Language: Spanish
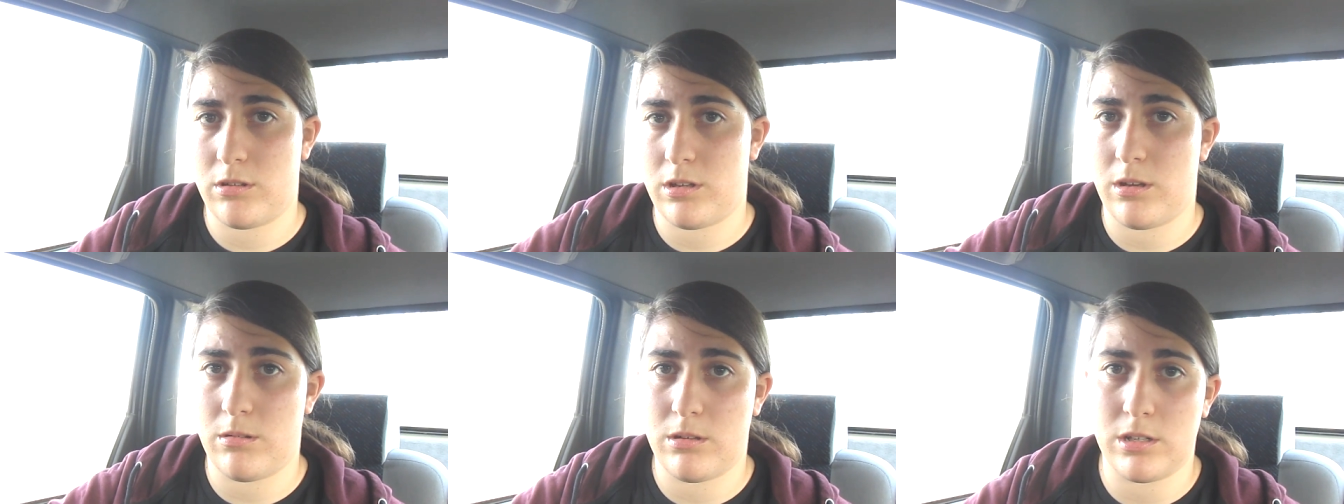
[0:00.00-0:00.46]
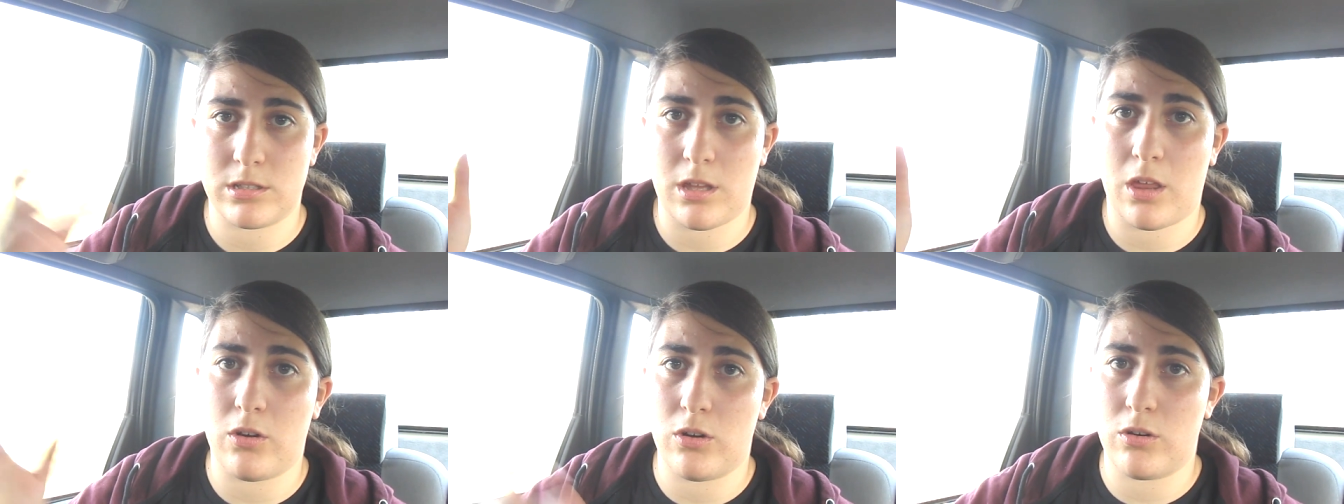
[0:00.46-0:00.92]
he
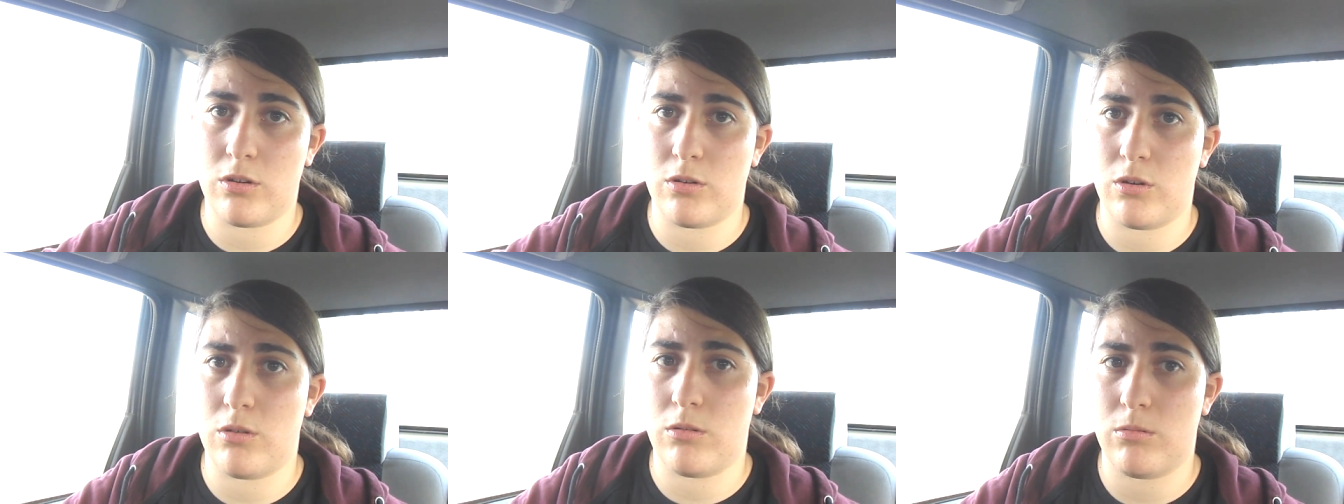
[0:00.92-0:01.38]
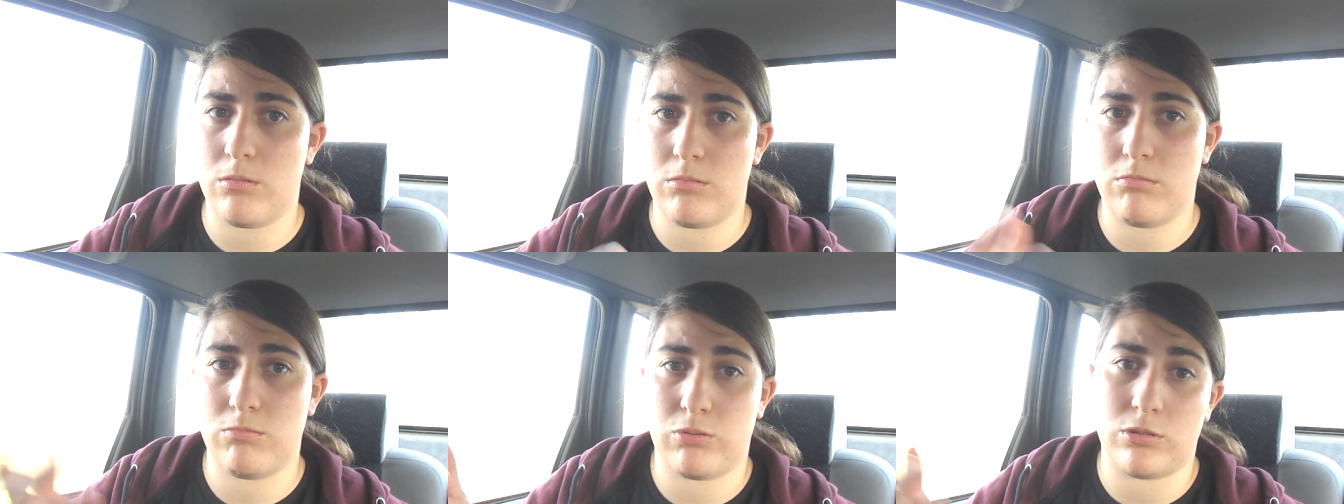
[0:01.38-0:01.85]
estado,
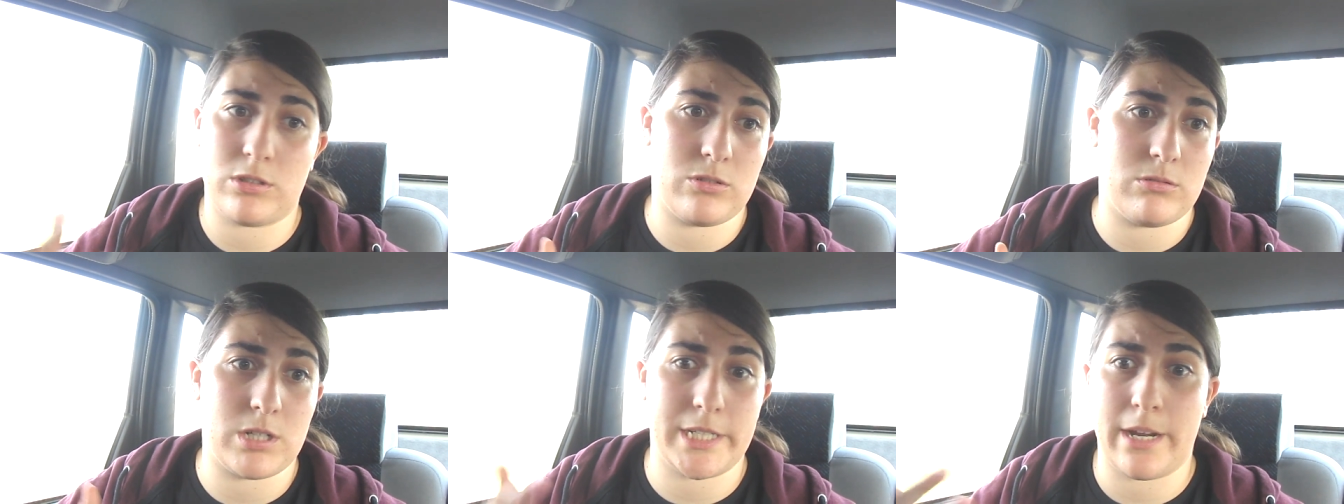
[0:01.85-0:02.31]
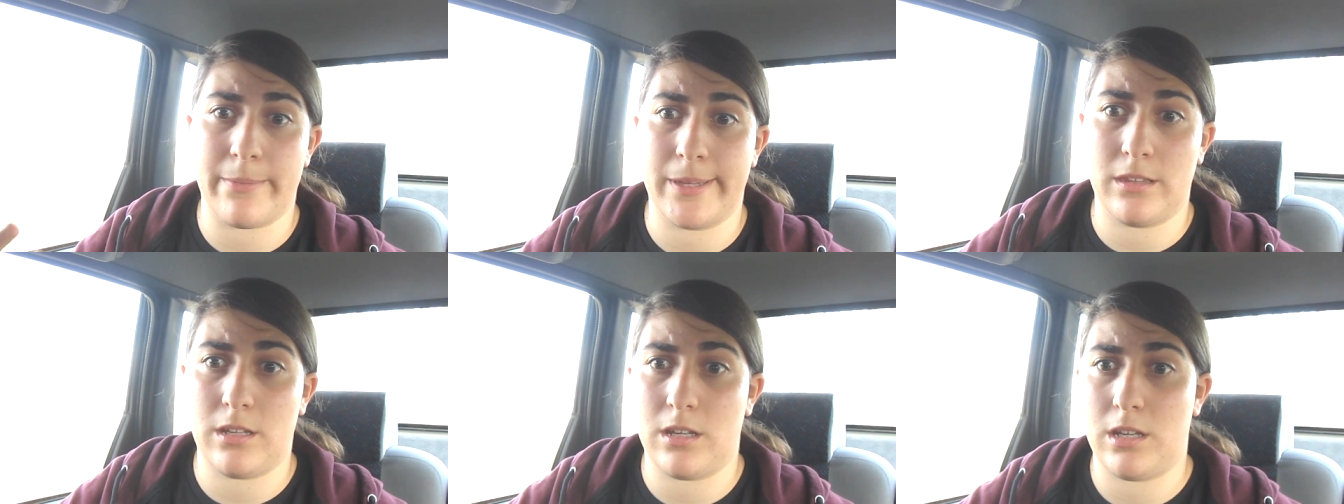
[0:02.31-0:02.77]
pues eso,
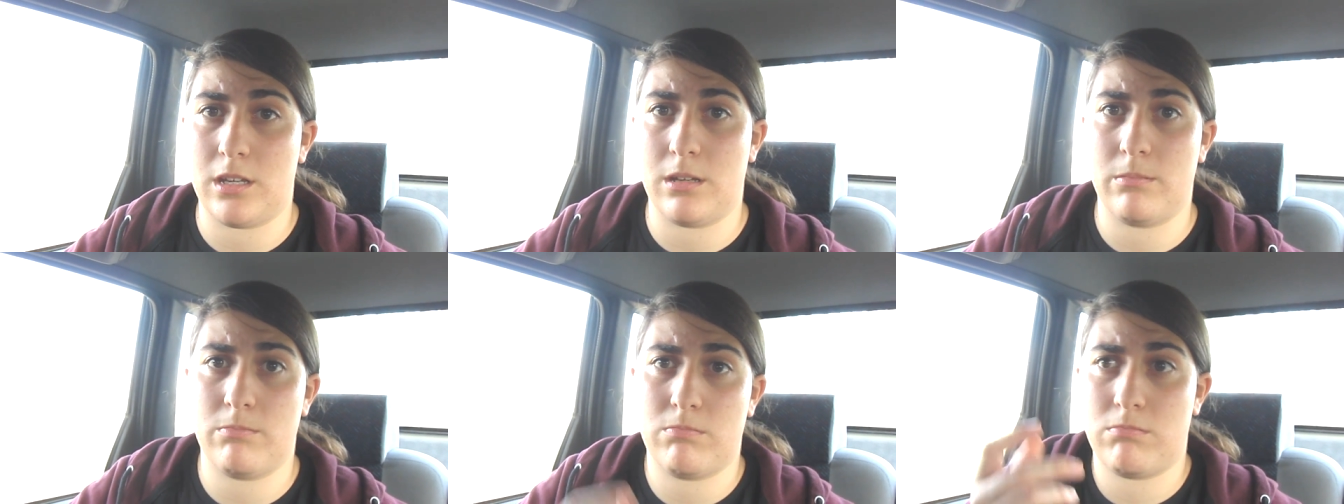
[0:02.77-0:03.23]
básicamente